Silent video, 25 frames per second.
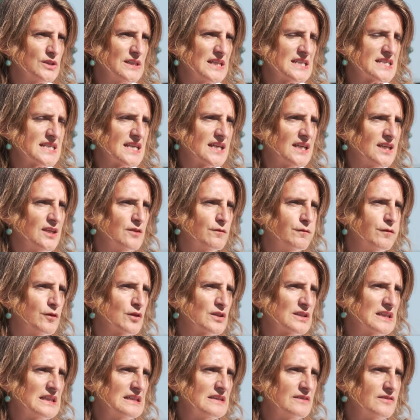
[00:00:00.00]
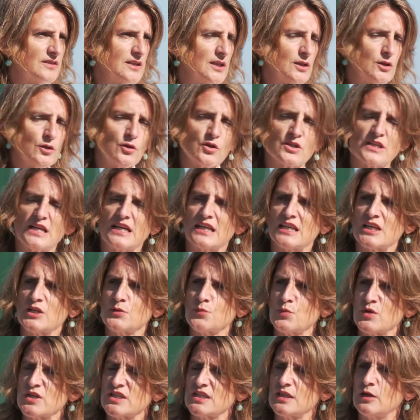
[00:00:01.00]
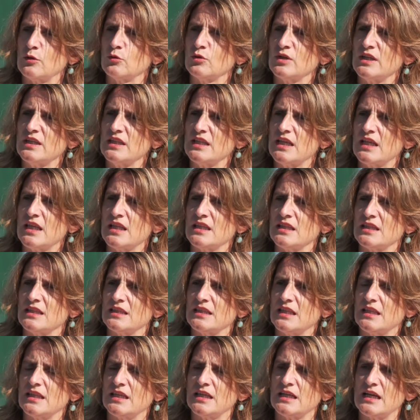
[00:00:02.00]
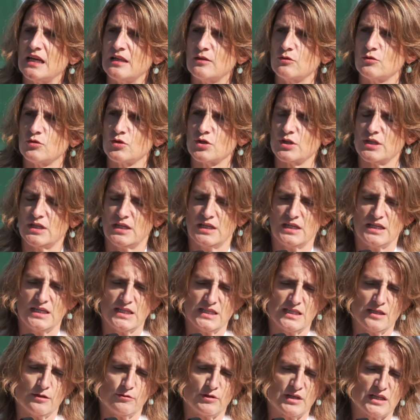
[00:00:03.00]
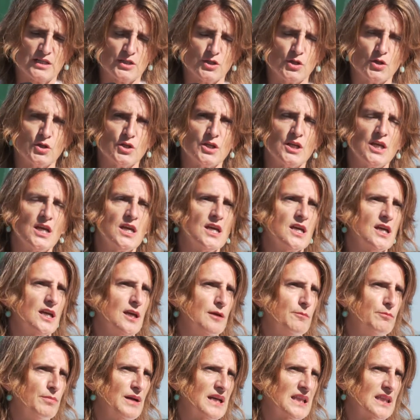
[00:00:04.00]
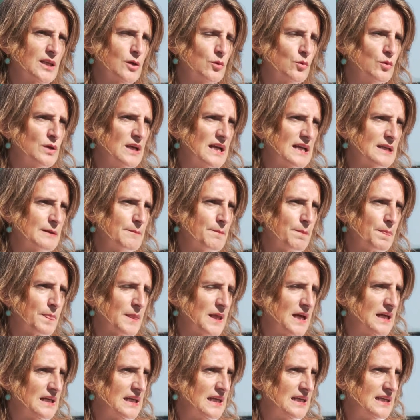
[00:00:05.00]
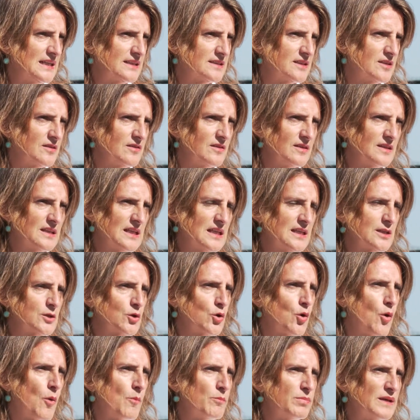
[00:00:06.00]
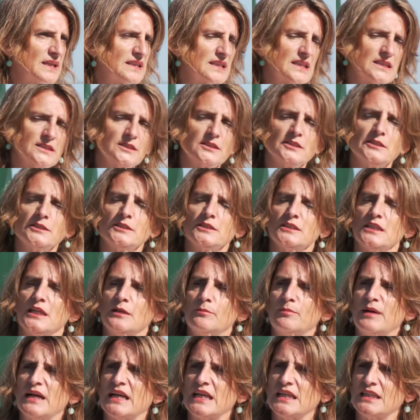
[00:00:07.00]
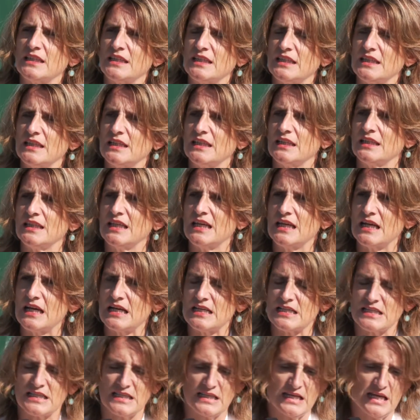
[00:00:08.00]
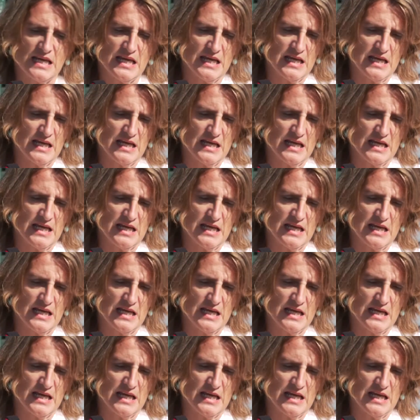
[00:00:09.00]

de seguir fortaleciendo esa respuesta unida dedicados, en esta ocasión en particular a la electricidad, completando el paquete de gas